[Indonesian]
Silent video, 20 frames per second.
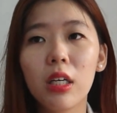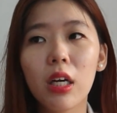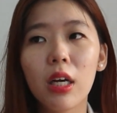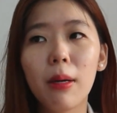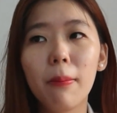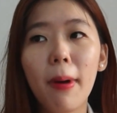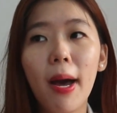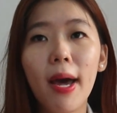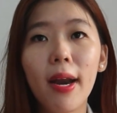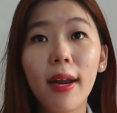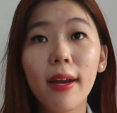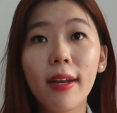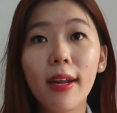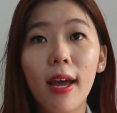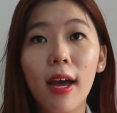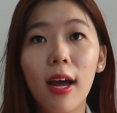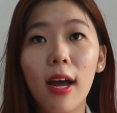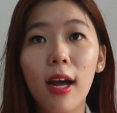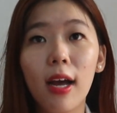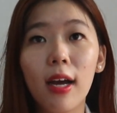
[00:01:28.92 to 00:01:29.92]
kemarin
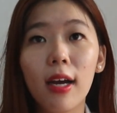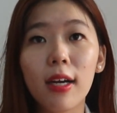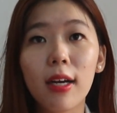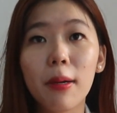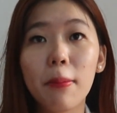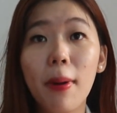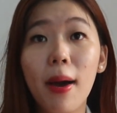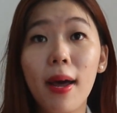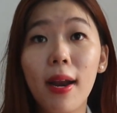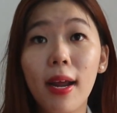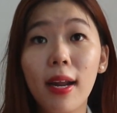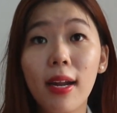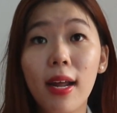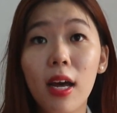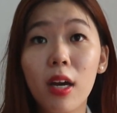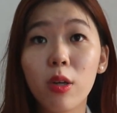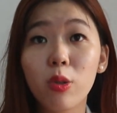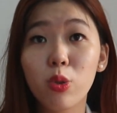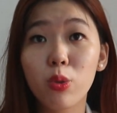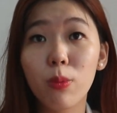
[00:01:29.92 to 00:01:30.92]
ya
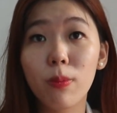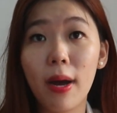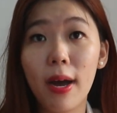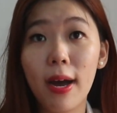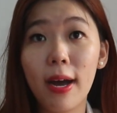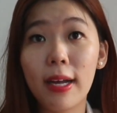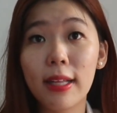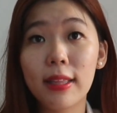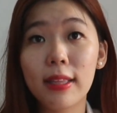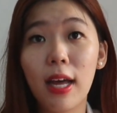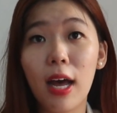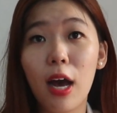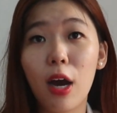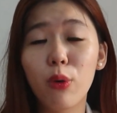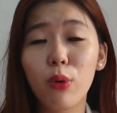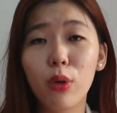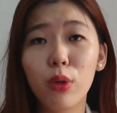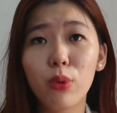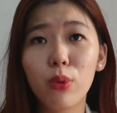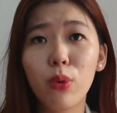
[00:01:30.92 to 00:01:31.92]
kemarin hari Jumat
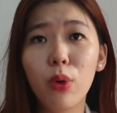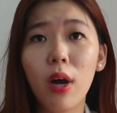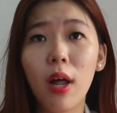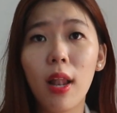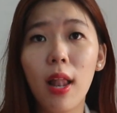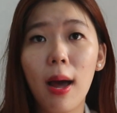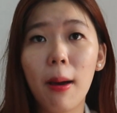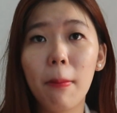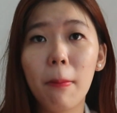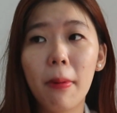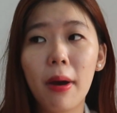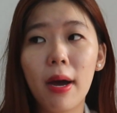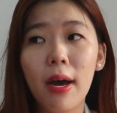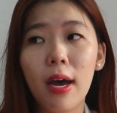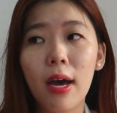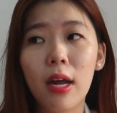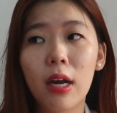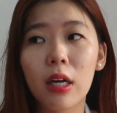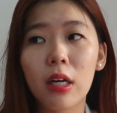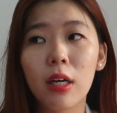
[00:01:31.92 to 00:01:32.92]
aku itu
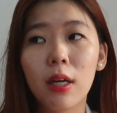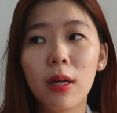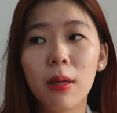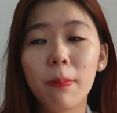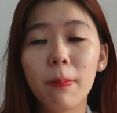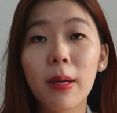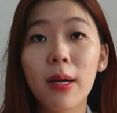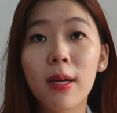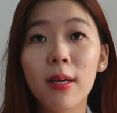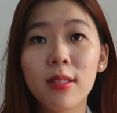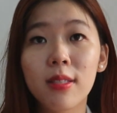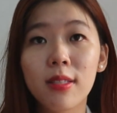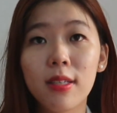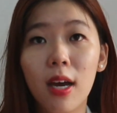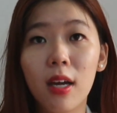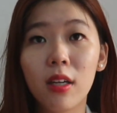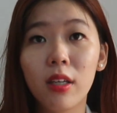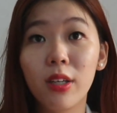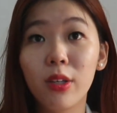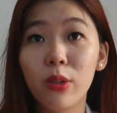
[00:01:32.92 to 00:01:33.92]
ngelamar
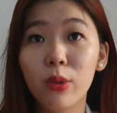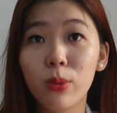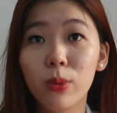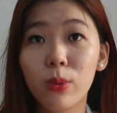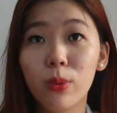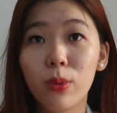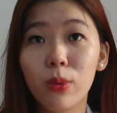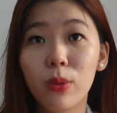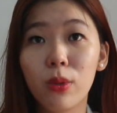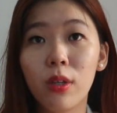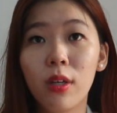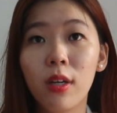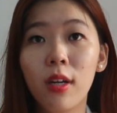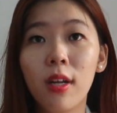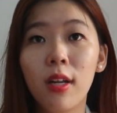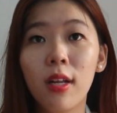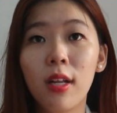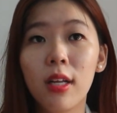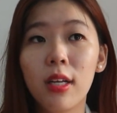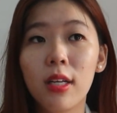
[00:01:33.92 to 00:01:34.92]
pekerjaan gitu
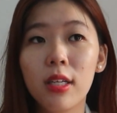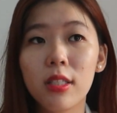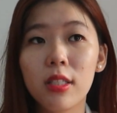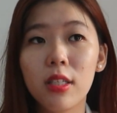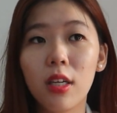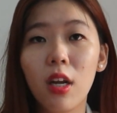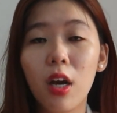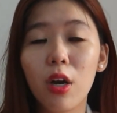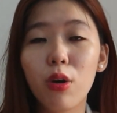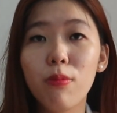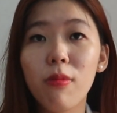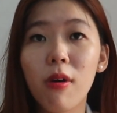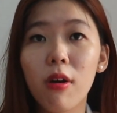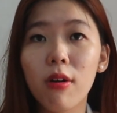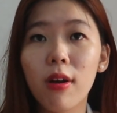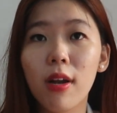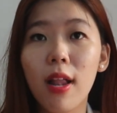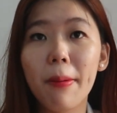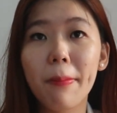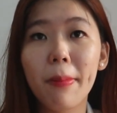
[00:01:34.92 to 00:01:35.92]
jadi aku
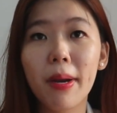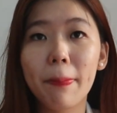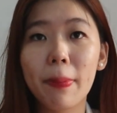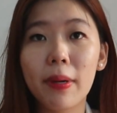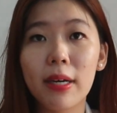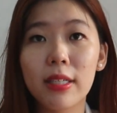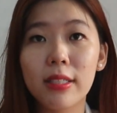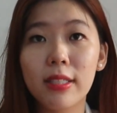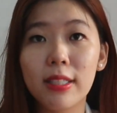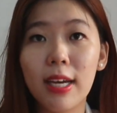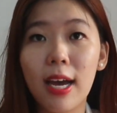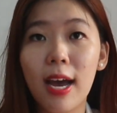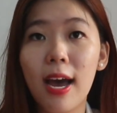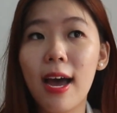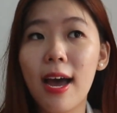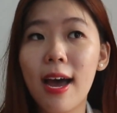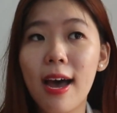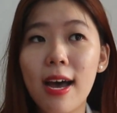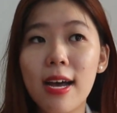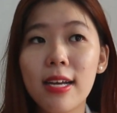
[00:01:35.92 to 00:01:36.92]
baru ngelamar
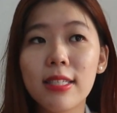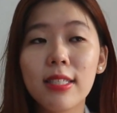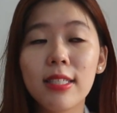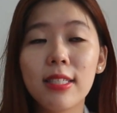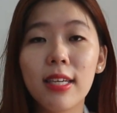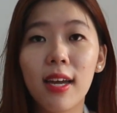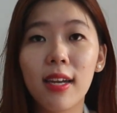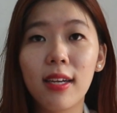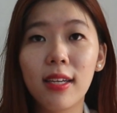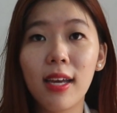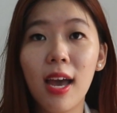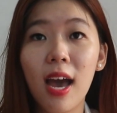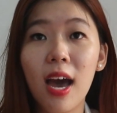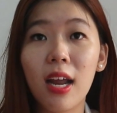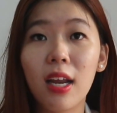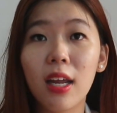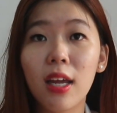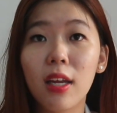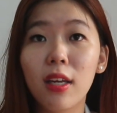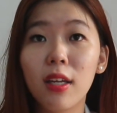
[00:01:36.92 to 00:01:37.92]
pekerjaan jadi
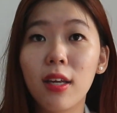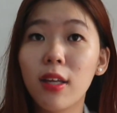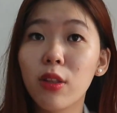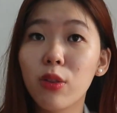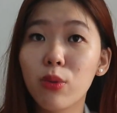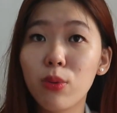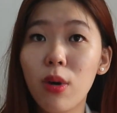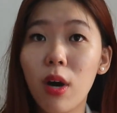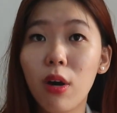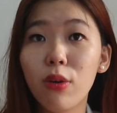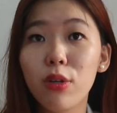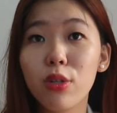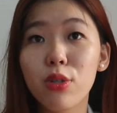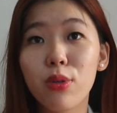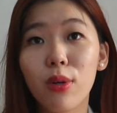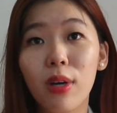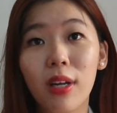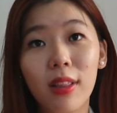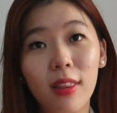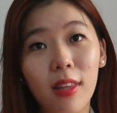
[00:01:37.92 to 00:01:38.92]
hari ini tuh aku
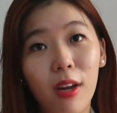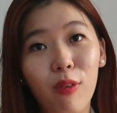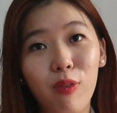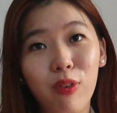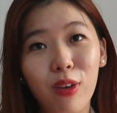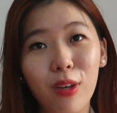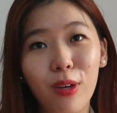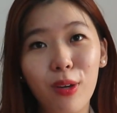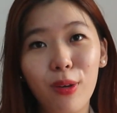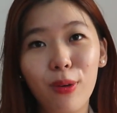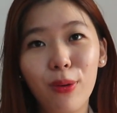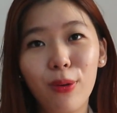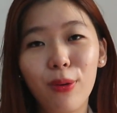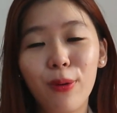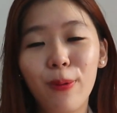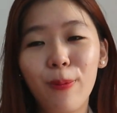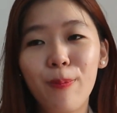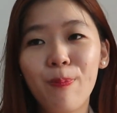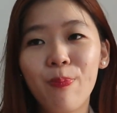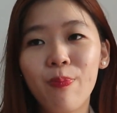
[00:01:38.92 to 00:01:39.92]
disuruh
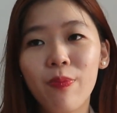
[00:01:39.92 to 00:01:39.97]
interview